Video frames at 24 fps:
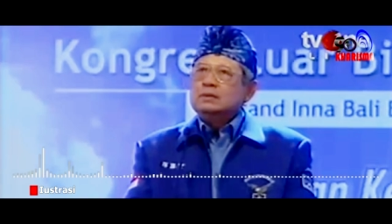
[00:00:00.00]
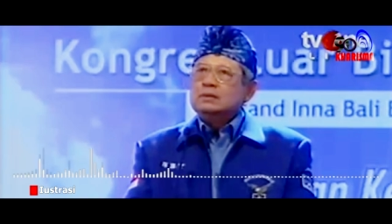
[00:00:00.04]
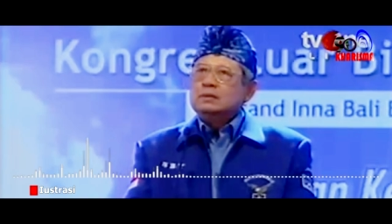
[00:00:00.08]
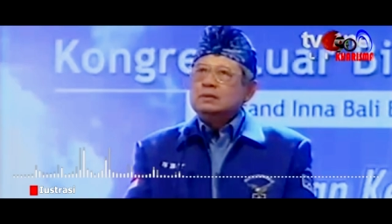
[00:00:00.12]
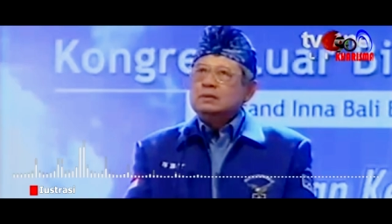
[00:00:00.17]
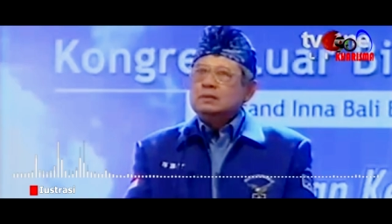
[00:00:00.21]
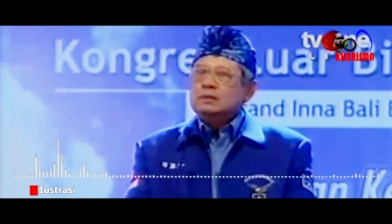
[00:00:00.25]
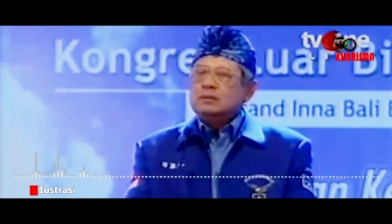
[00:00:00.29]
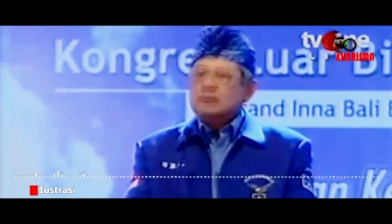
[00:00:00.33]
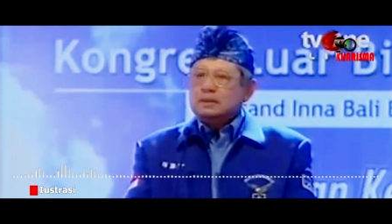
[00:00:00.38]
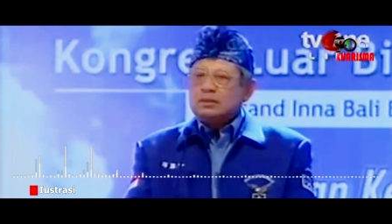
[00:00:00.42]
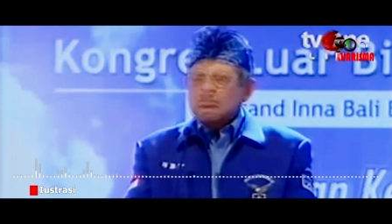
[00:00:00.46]

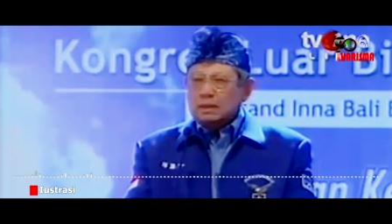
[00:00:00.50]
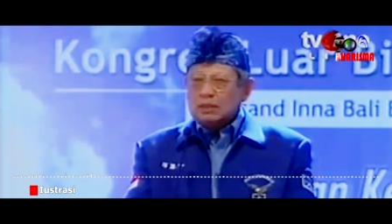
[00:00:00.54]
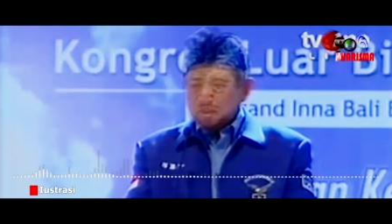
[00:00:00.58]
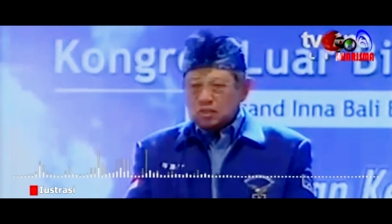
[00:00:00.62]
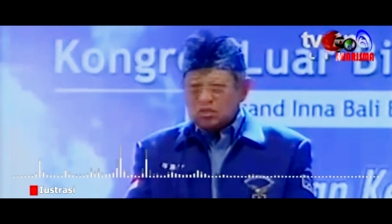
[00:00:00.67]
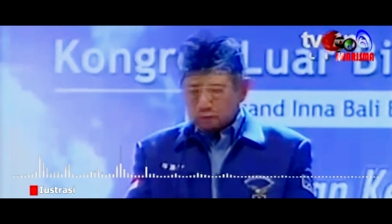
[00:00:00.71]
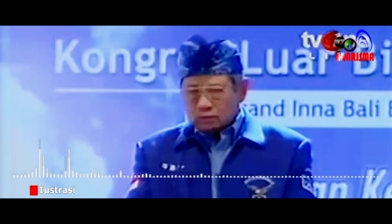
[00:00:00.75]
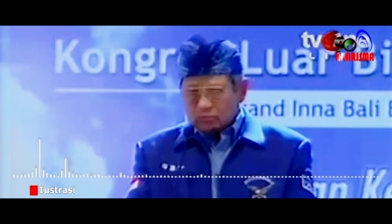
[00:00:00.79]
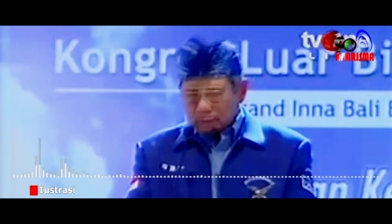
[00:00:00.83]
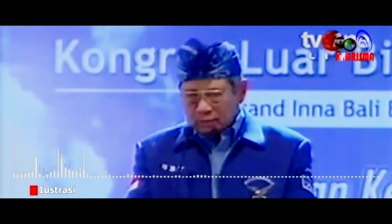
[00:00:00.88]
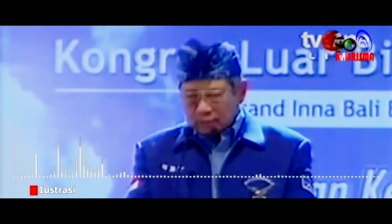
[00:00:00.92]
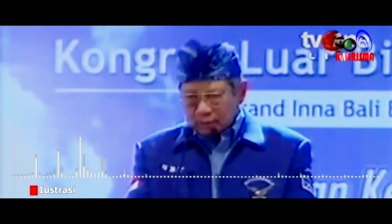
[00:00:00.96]
melalui
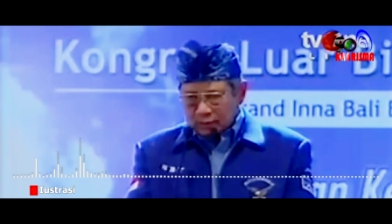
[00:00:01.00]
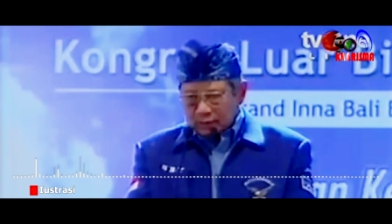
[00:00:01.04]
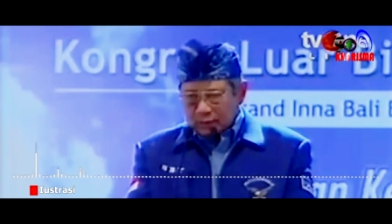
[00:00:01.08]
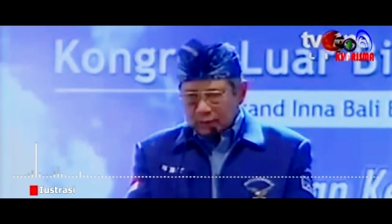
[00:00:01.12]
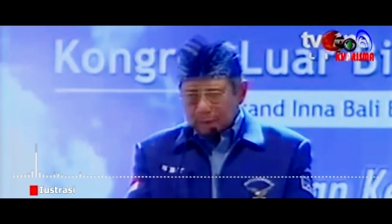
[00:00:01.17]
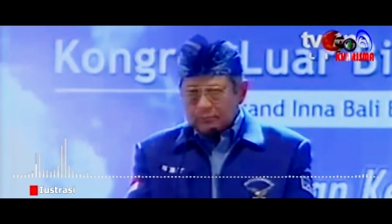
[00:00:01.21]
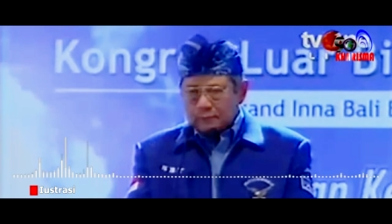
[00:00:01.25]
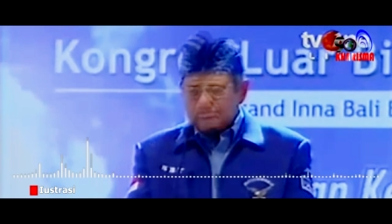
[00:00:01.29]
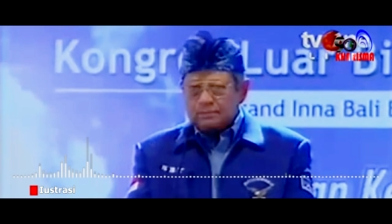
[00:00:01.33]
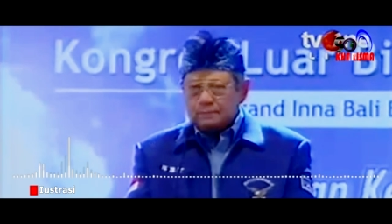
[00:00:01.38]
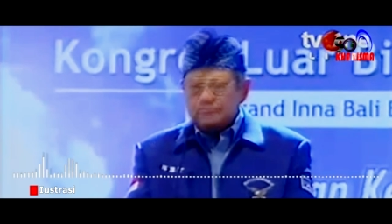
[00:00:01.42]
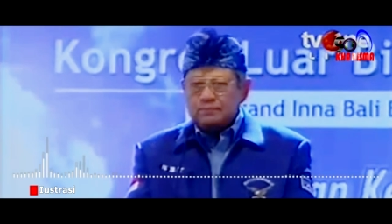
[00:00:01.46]
pesan
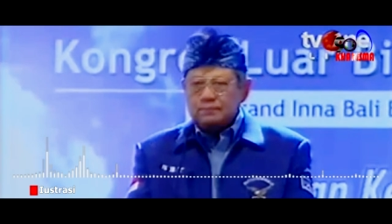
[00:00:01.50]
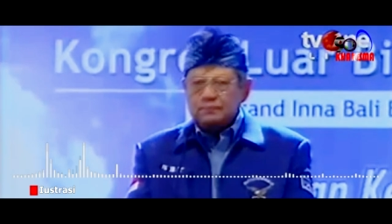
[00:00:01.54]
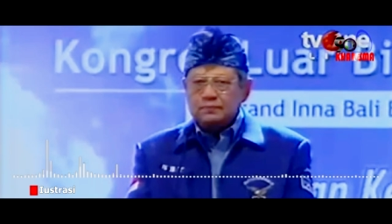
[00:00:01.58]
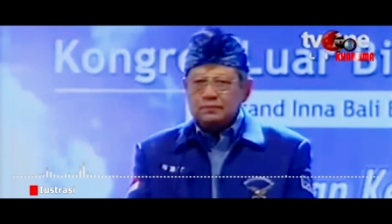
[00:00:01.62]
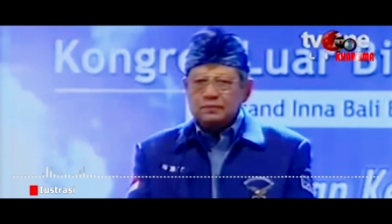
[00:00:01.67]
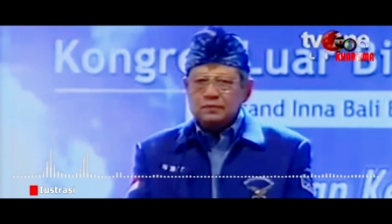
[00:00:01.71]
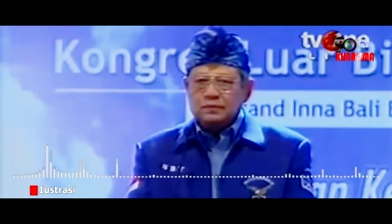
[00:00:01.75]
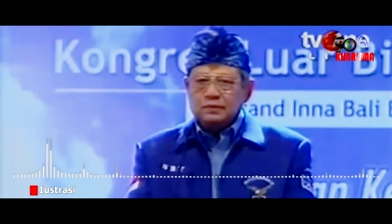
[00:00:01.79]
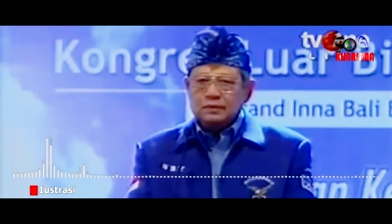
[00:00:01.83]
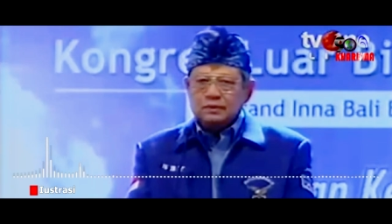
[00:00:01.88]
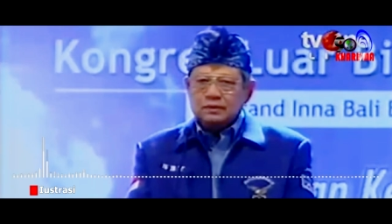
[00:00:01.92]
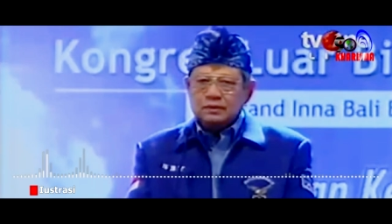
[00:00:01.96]
BlackBerry
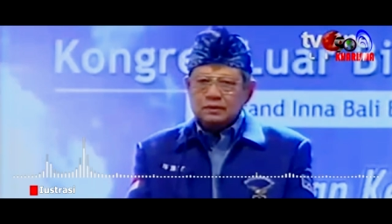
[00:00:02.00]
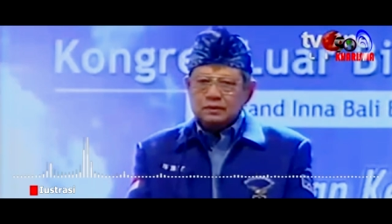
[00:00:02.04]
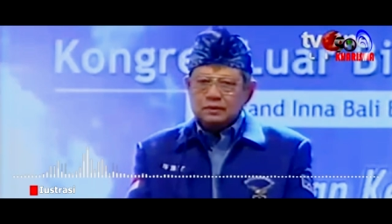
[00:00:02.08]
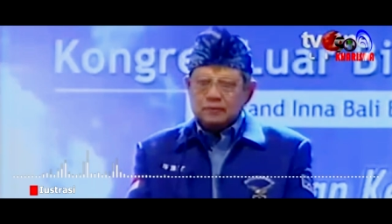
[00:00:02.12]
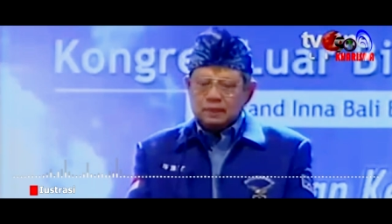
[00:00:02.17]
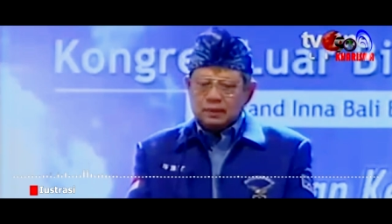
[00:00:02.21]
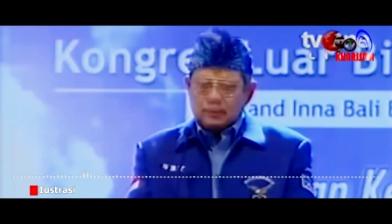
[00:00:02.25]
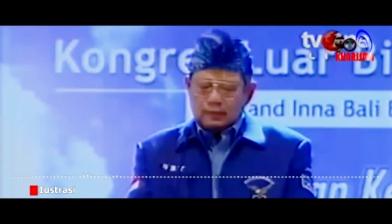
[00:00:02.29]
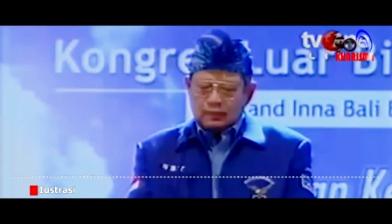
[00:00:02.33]
Messenger